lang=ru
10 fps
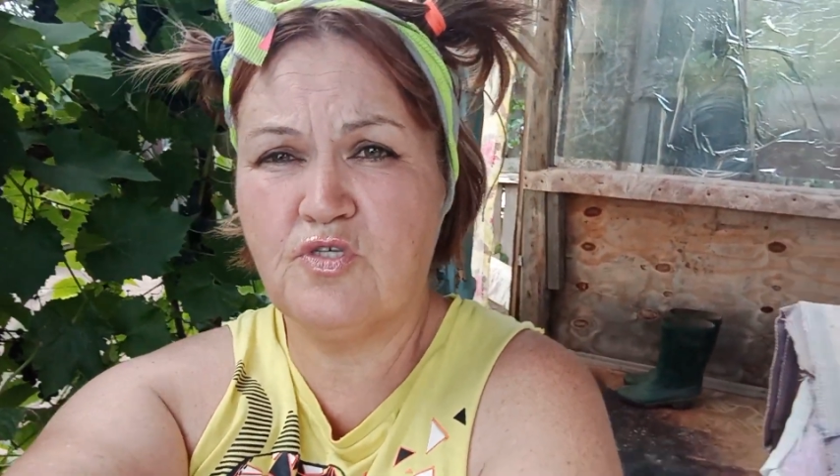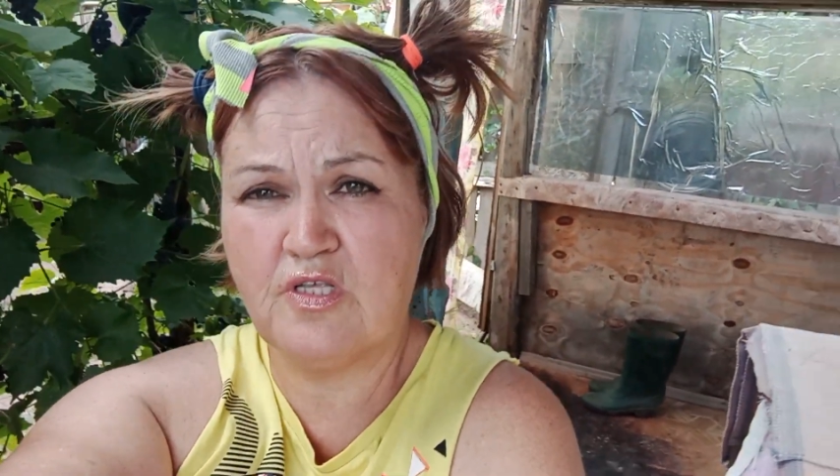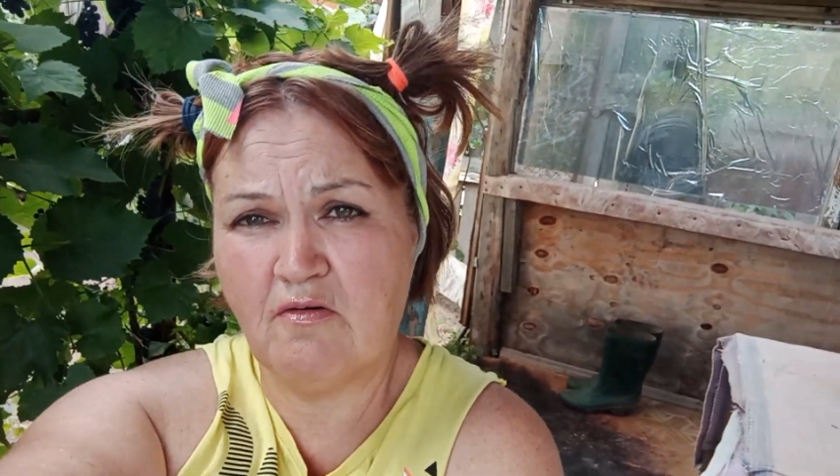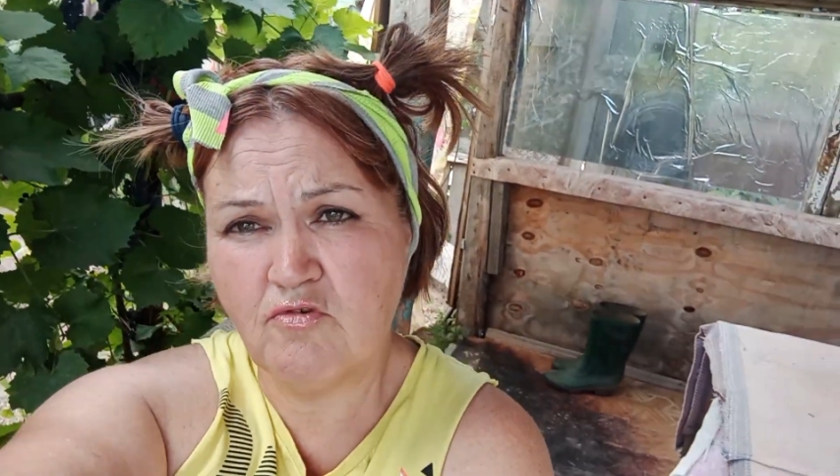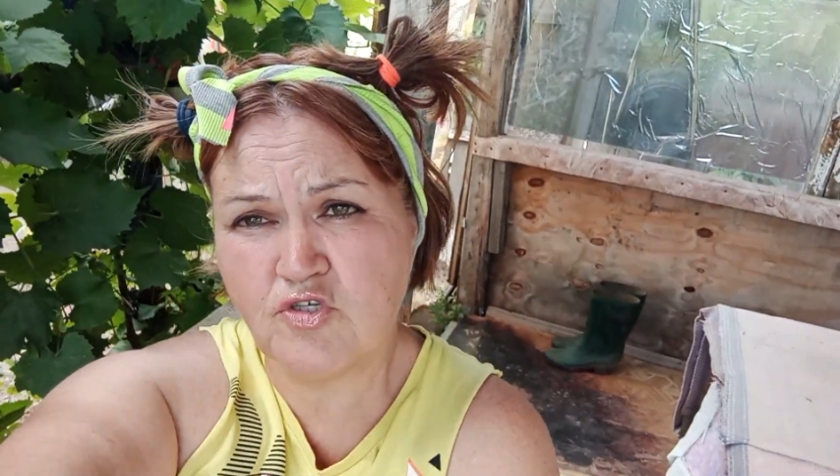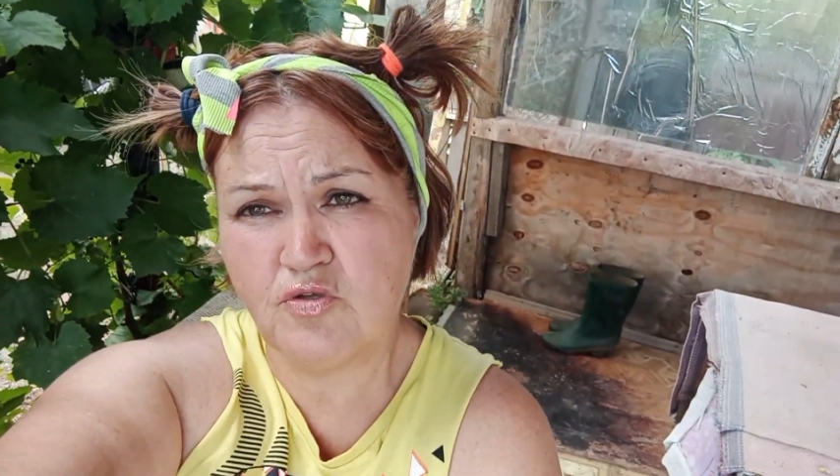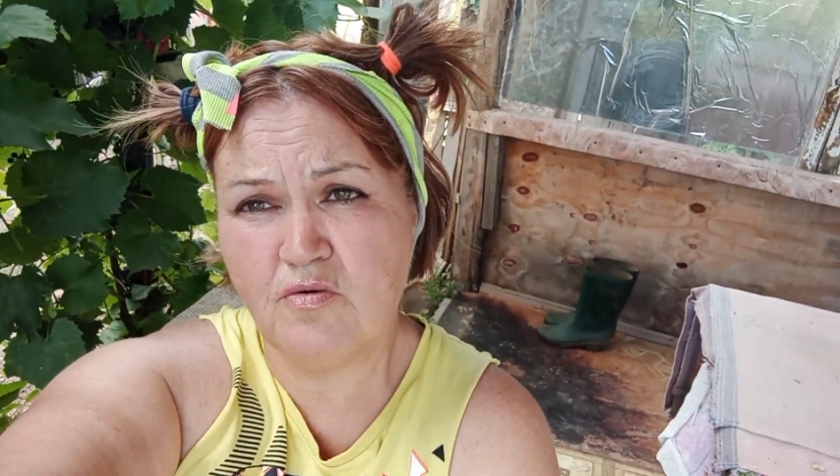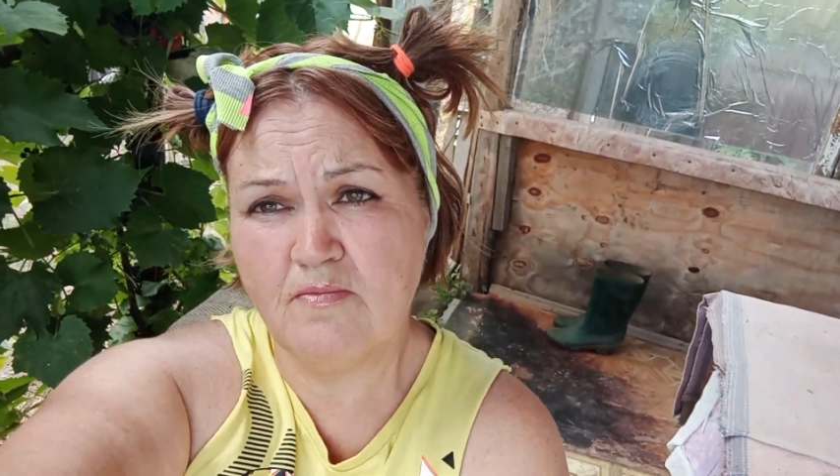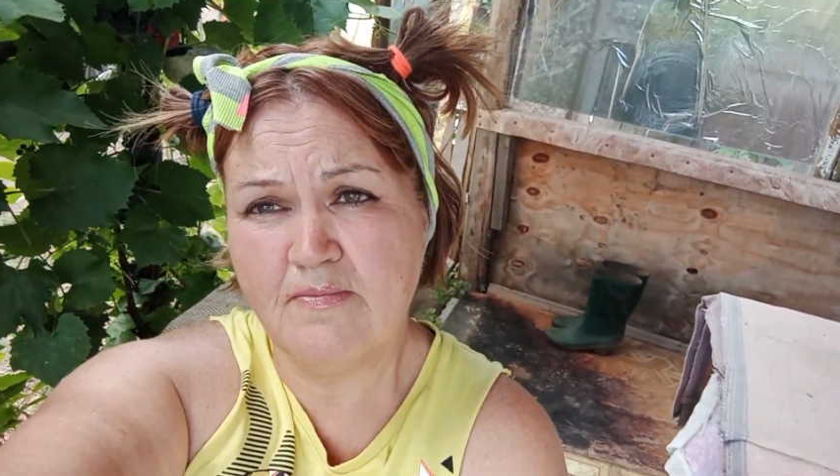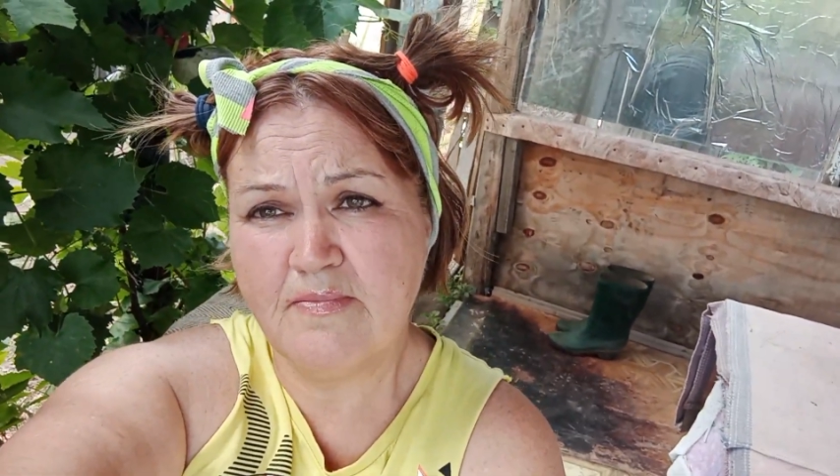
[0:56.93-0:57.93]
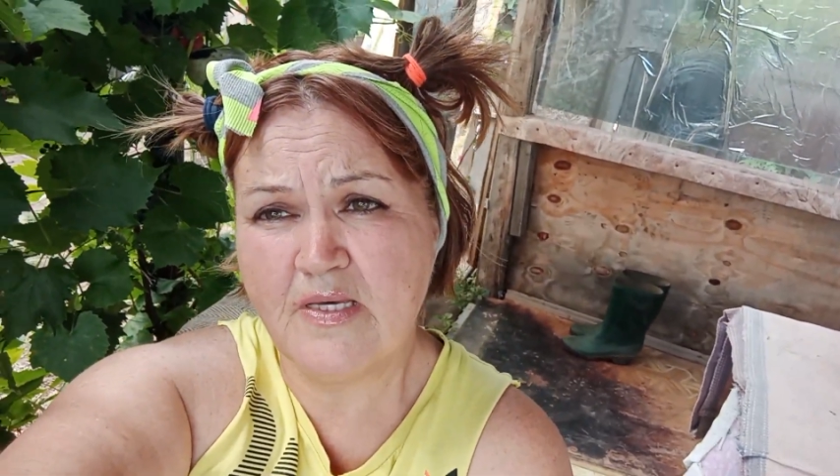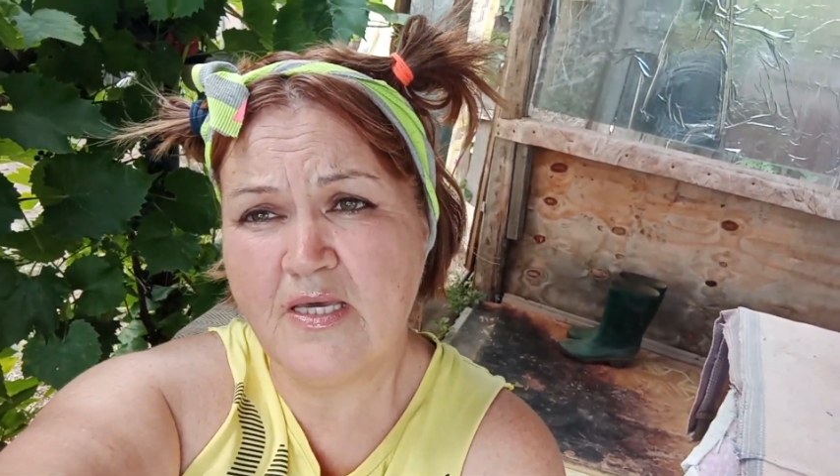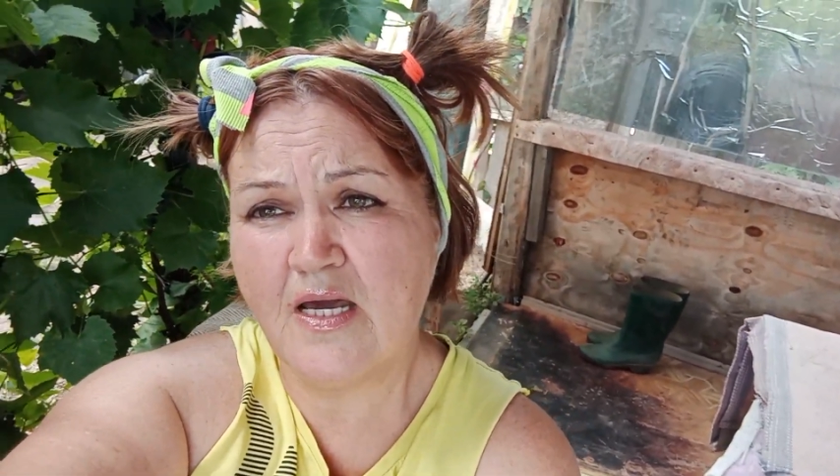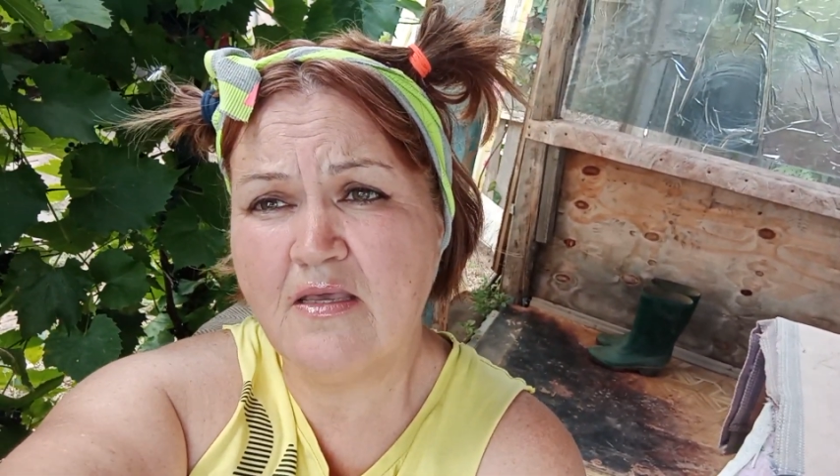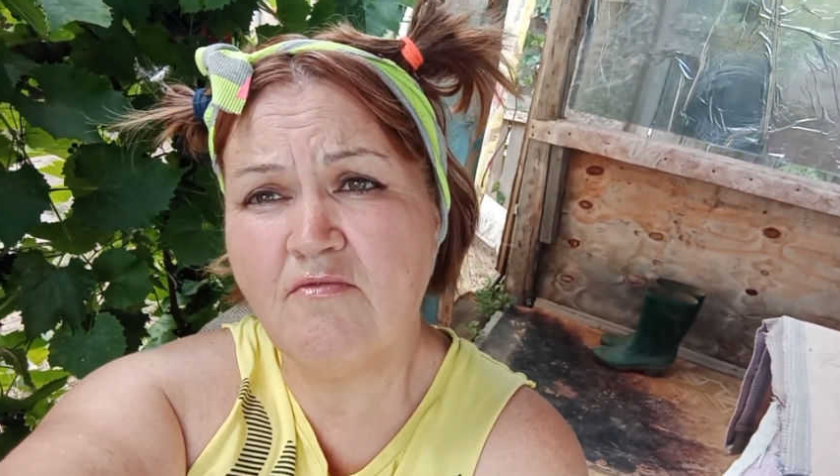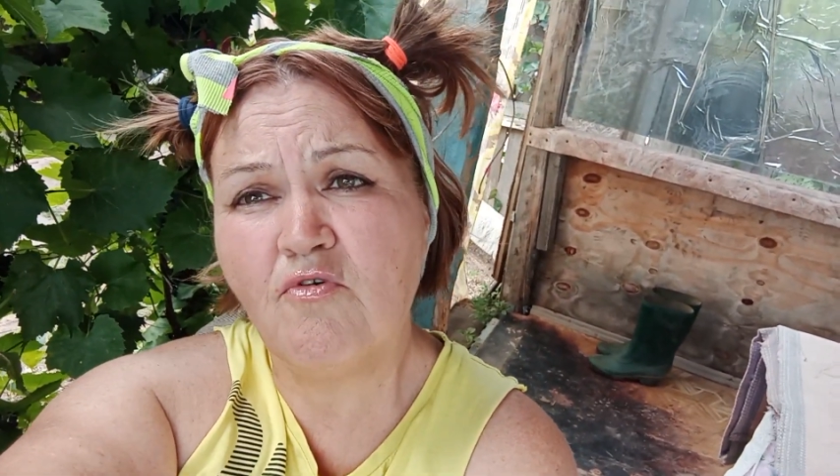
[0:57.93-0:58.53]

я не вовремя за